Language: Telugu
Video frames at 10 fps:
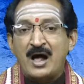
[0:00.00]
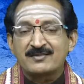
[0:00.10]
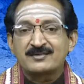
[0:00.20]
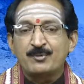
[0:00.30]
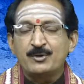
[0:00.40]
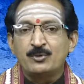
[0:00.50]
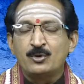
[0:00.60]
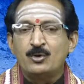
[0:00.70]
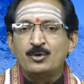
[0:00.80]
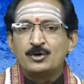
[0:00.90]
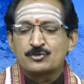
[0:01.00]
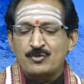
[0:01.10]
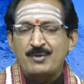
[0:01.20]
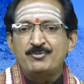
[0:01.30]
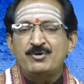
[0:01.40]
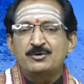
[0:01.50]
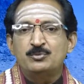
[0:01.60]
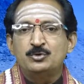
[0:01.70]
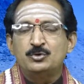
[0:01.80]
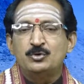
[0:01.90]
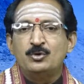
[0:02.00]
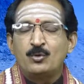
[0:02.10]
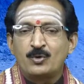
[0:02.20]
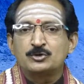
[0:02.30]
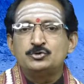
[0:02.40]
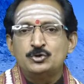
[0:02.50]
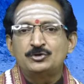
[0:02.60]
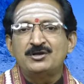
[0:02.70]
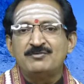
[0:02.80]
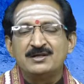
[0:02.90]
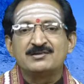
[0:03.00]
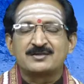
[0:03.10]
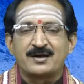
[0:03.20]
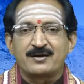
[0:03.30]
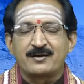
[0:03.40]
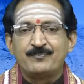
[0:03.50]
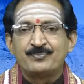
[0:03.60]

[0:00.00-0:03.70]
ఆ సమయంలో స్వామివారి ముందు ఒక జ్యోతిని వెలిగిస్తారట